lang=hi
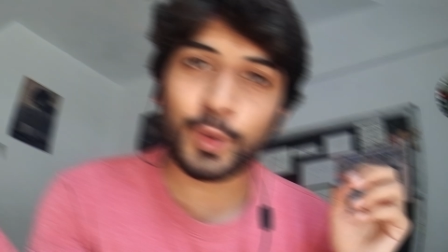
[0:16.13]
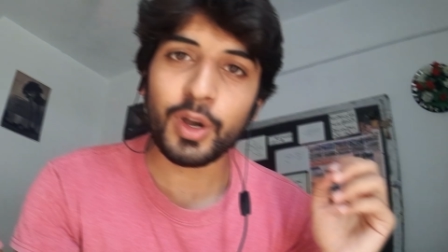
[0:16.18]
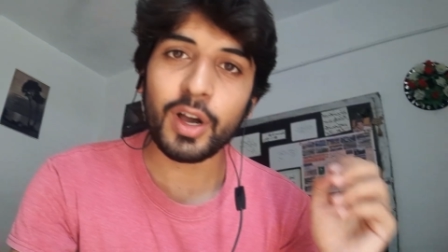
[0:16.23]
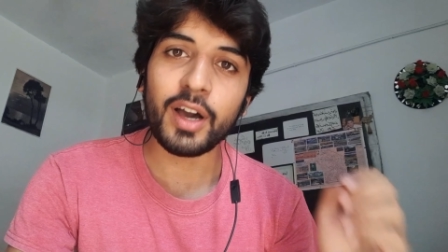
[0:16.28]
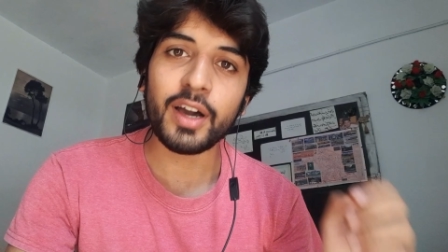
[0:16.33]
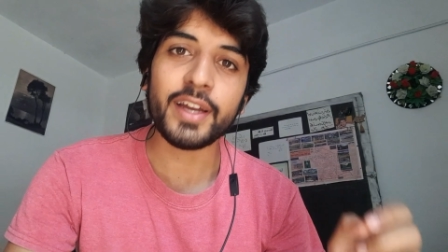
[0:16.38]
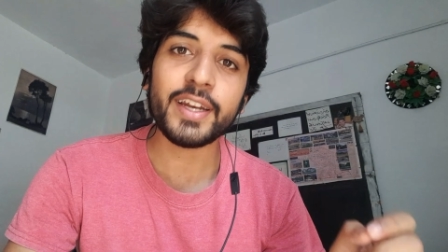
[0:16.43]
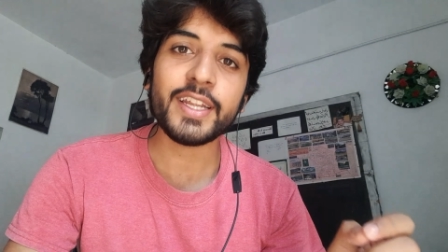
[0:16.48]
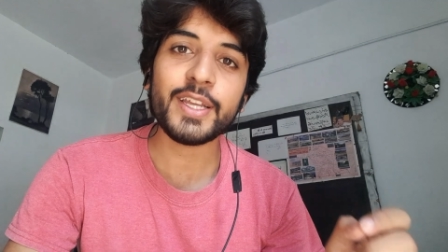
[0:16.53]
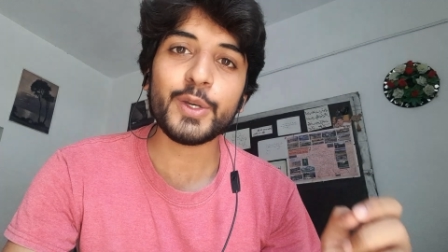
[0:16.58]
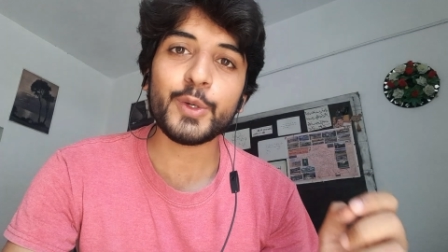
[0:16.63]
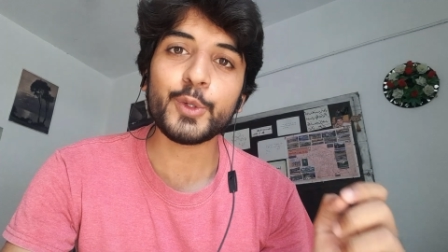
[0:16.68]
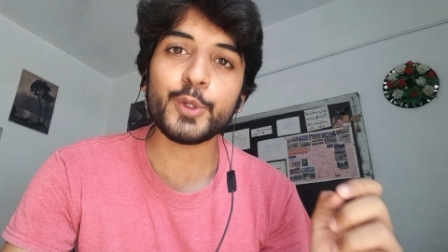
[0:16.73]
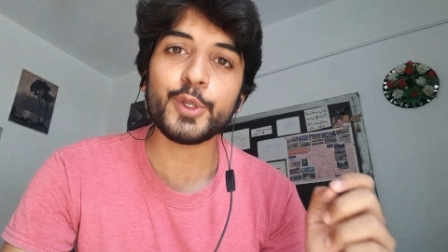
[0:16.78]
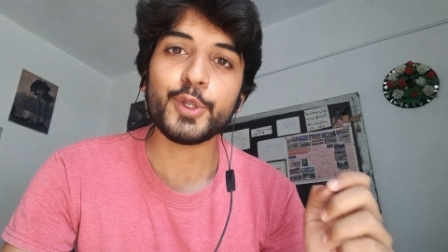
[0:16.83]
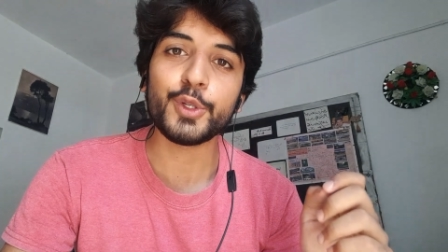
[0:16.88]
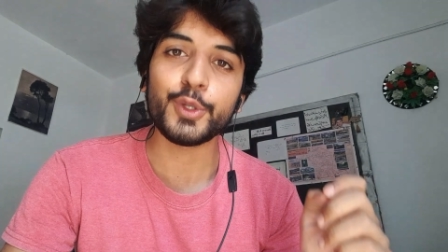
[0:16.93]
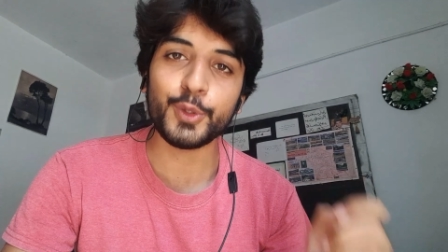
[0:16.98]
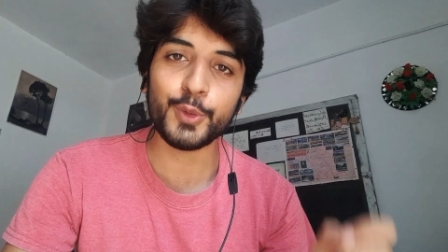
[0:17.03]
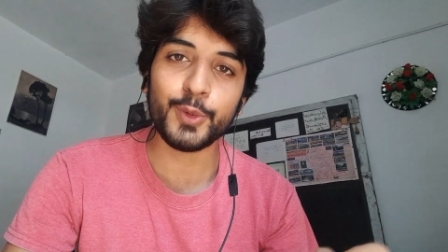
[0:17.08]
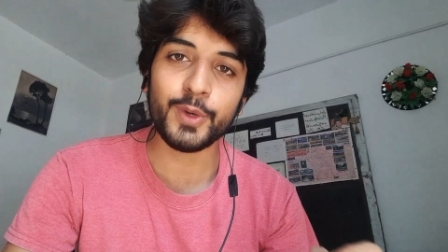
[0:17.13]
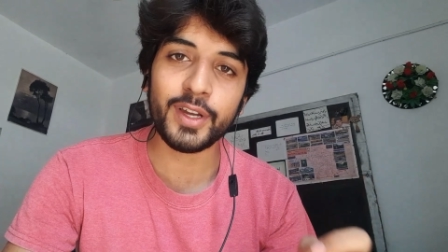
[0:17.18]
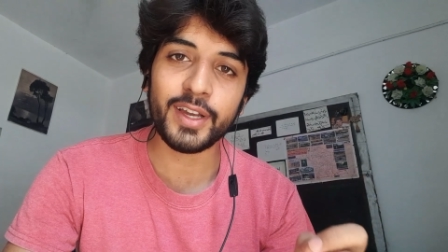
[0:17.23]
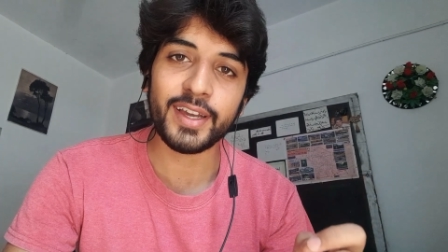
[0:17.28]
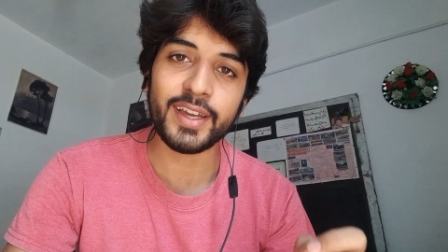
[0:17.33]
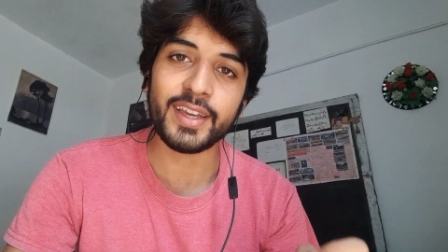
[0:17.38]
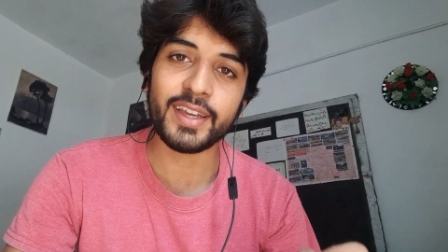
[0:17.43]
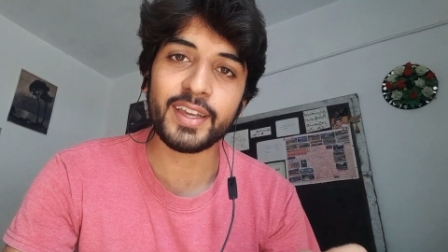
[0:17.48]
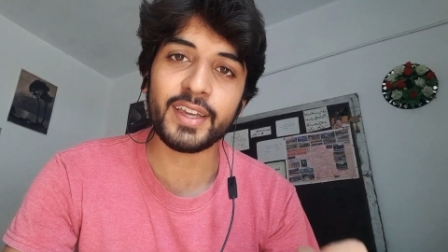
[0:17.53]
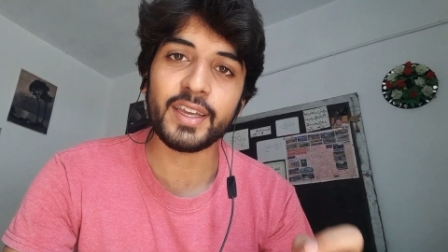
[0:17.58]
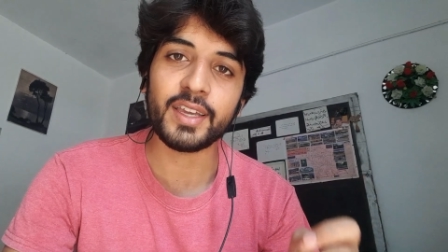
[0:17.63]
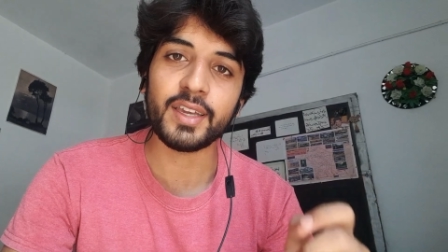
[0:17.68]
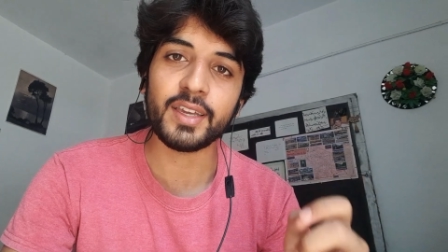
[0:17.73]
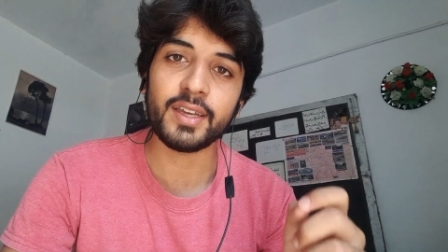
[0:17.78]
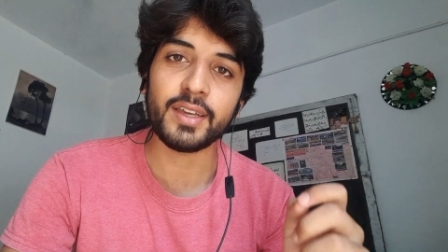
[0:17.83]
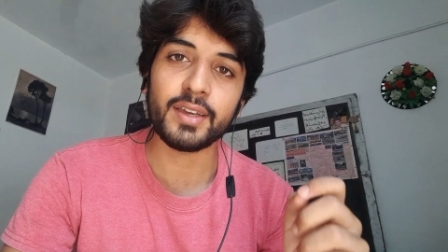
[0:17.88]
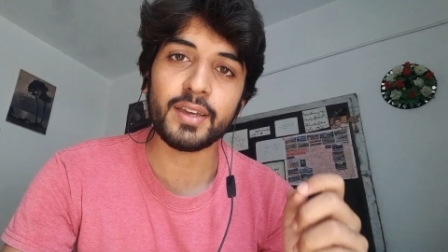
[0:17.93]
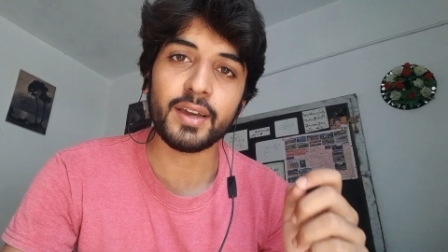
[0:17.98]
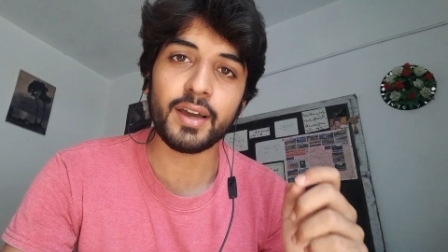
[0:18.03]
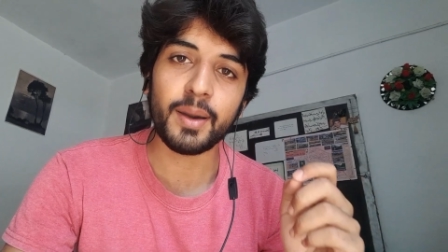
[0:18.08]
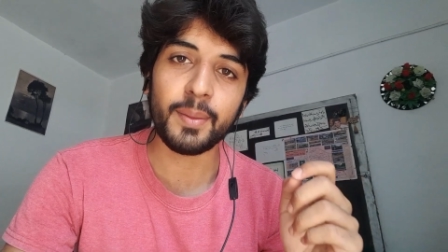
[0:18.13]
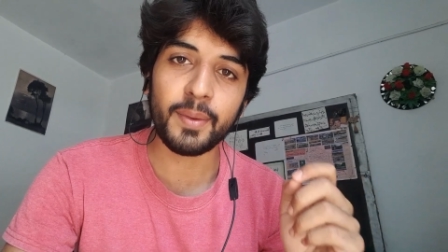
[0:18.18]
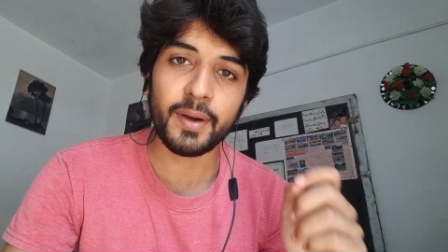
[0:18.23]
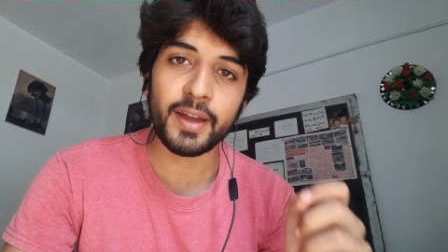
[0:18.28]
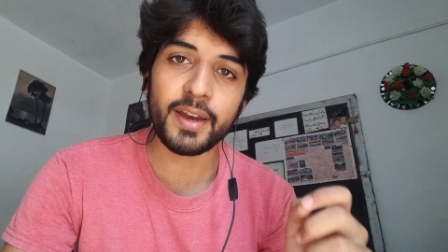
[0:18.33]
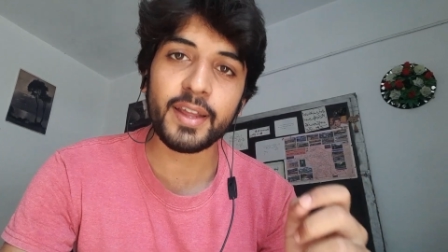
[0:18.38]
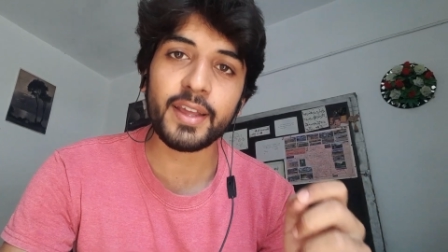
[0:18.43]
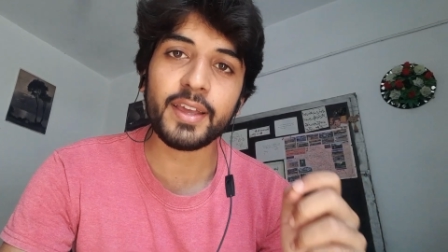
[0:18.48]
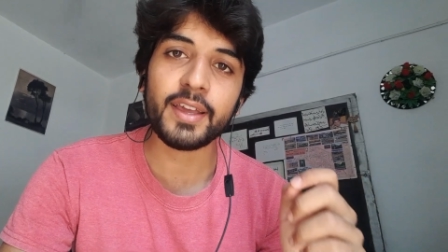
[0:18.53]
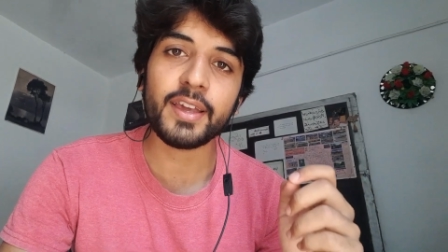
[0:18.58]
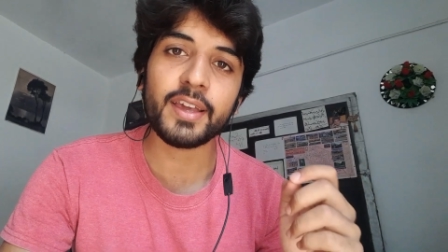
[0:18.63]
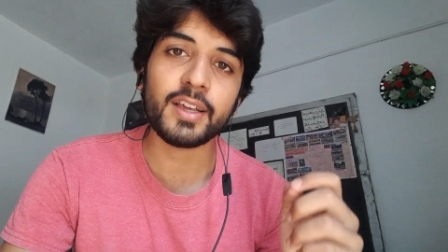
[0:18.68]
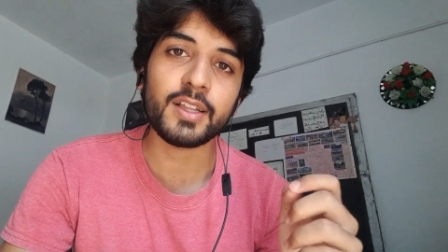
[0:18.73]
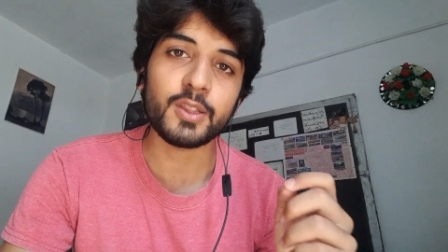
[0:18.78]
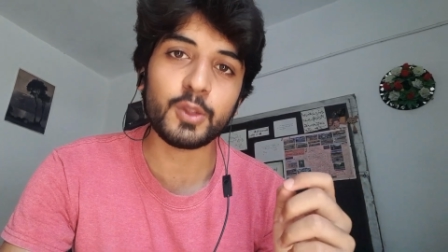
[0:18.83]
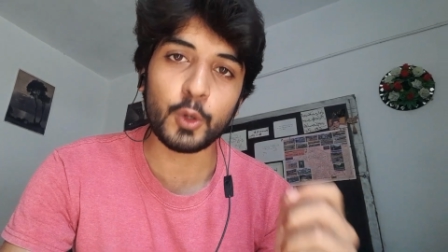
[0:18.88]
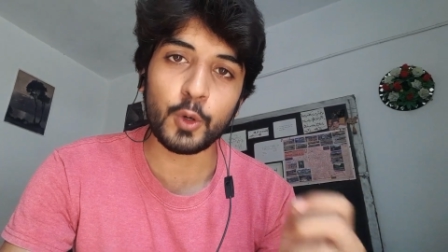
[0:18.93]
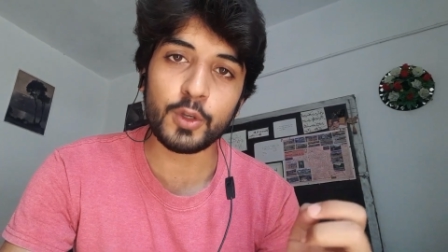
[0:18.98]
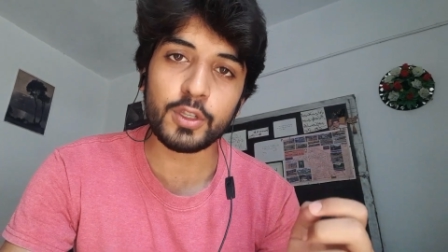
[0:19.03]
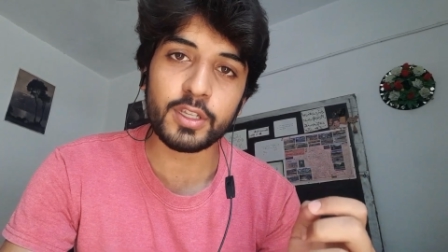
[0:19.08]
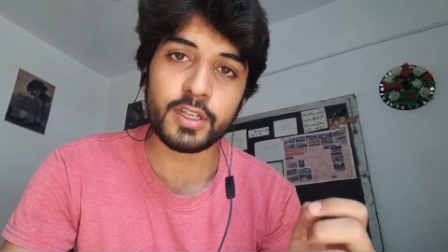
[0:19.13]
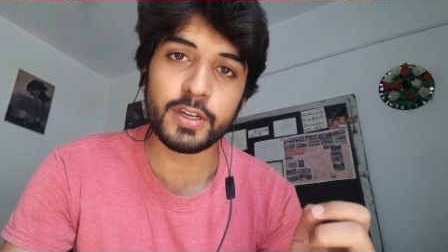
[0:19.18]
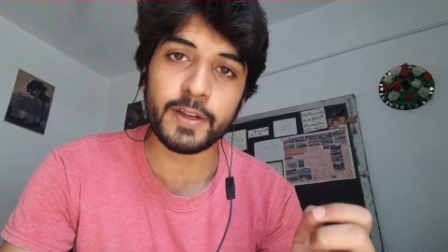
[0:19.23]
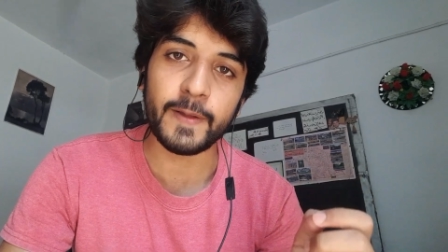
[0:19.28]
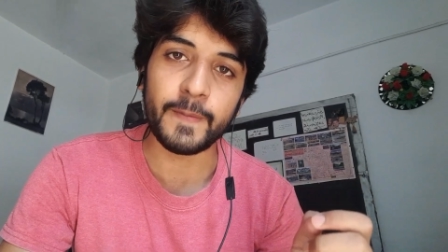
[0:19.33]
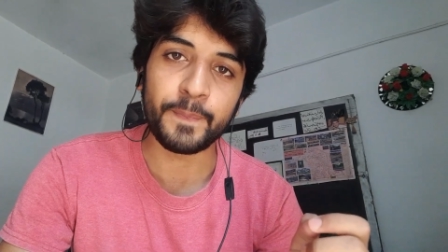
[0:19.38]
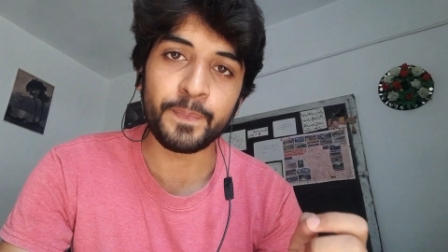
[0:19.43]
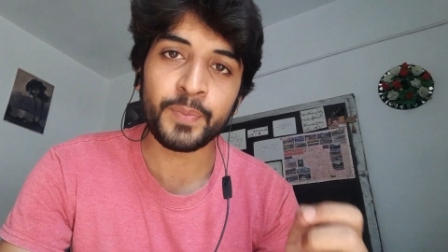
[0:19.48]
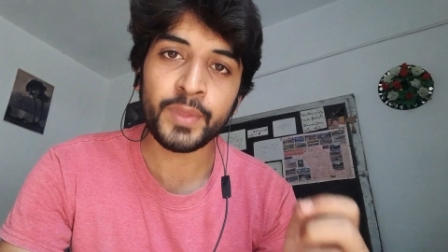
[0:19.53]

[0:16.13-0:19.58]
तो कहानी कुछ यूँ है कि हमारे एक दोस्त ने